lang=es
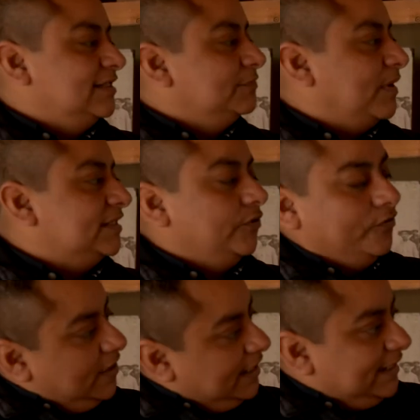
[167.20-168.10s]
este
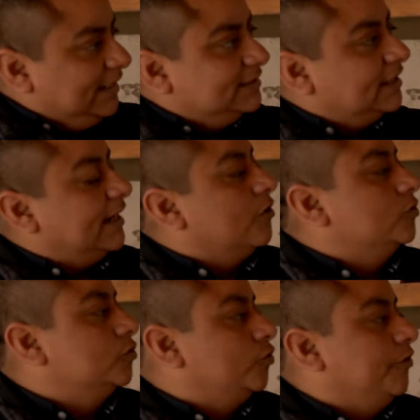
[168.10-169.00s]
espacio y se
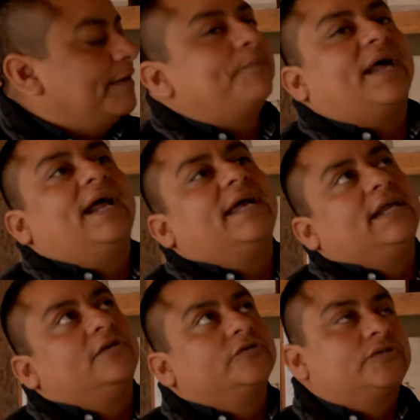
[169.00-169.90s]
reconstruye para
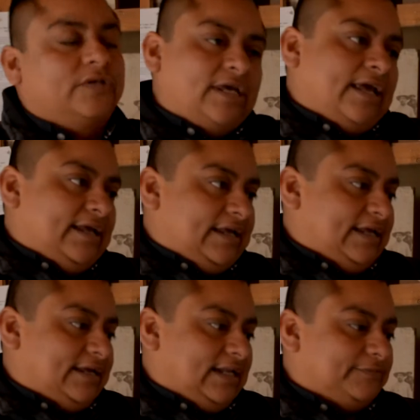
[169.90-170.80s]
que
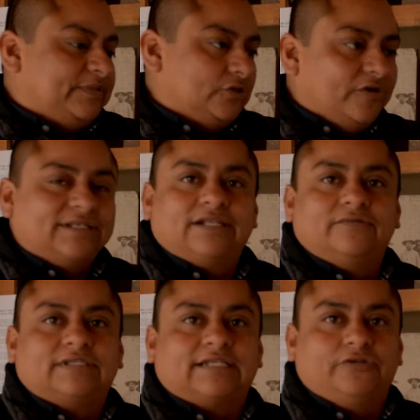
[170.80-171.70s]
eh, las personas de
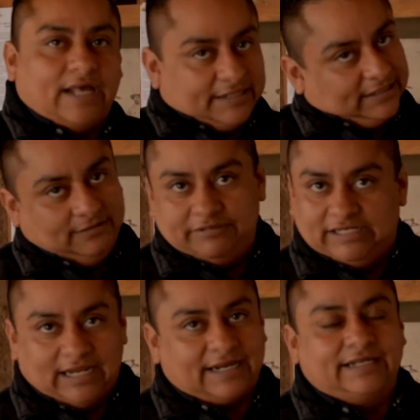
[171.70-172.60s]
nuestra ciudad y,
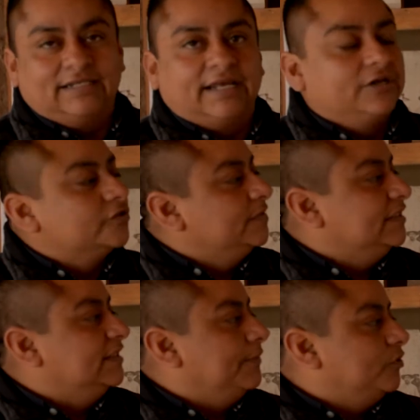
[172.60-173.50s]
la gente que nos
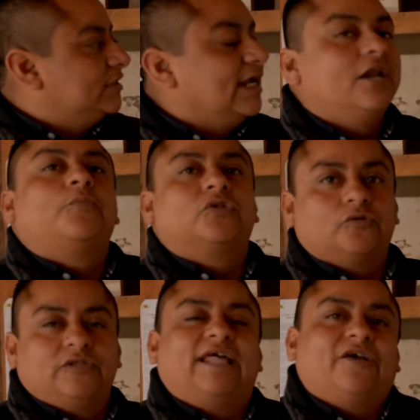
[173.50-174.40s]
visita pues tenga la
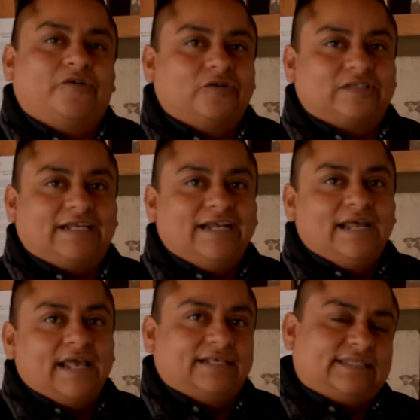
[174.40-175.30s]
oportunidad de conocer
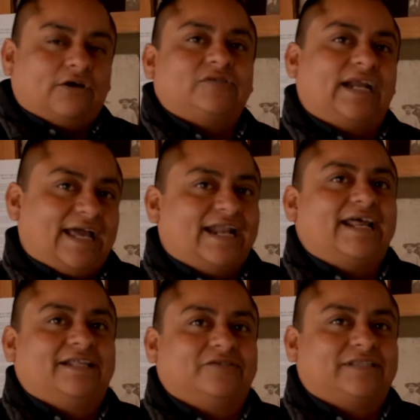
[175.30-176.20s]
esta otra
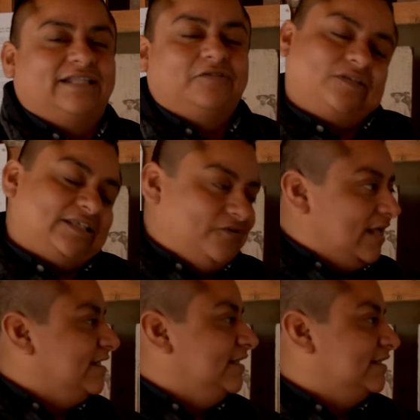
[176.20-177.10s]
cara de, nuestra
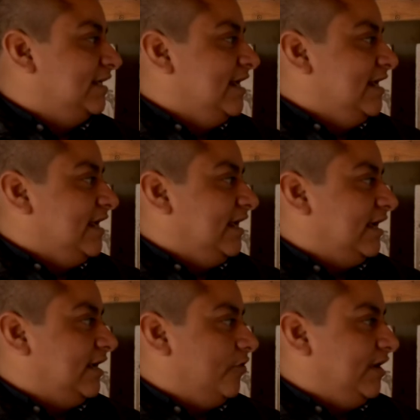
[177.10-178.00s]
ciudad que es
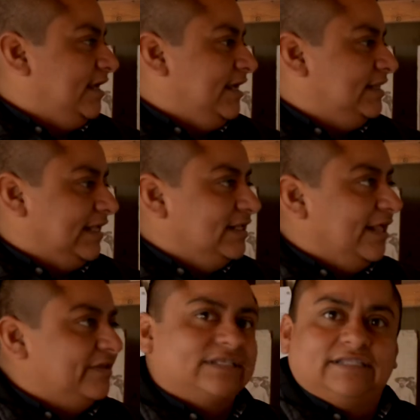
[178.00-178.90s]
eh, creo que
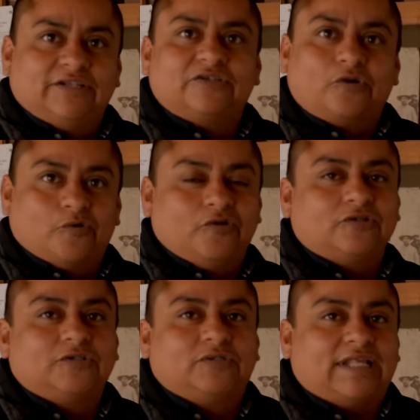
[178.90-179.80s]
digna de sentirnos
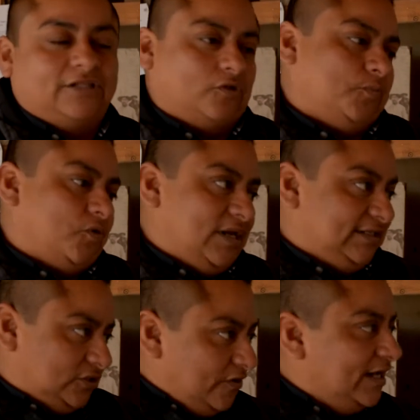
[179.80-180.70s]
orgullosos tanto por la
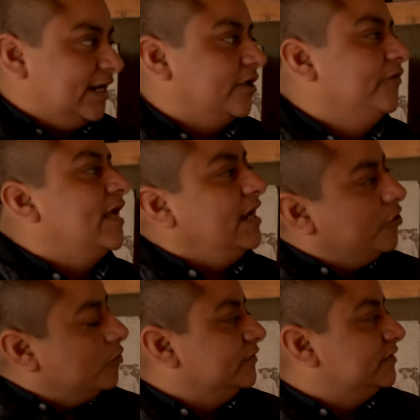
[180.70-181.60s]
historia
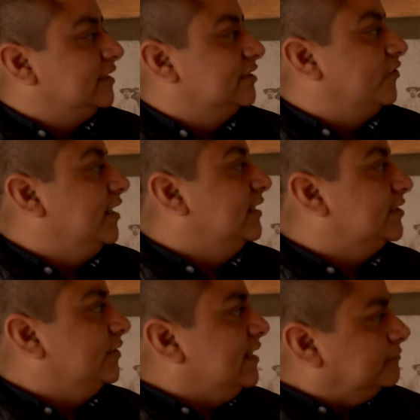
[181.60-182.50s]
regional nuestra historia
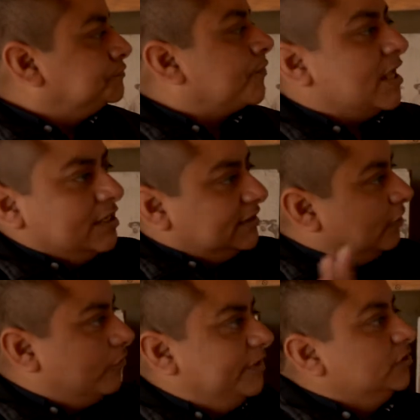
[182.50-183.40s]
nacional
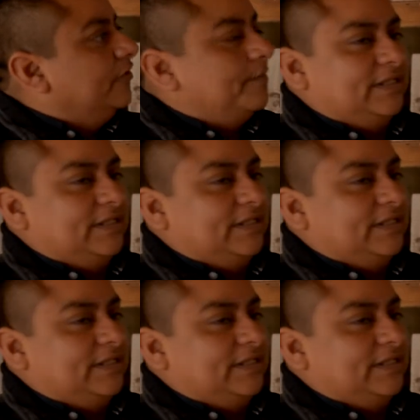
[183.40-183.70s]
te comento de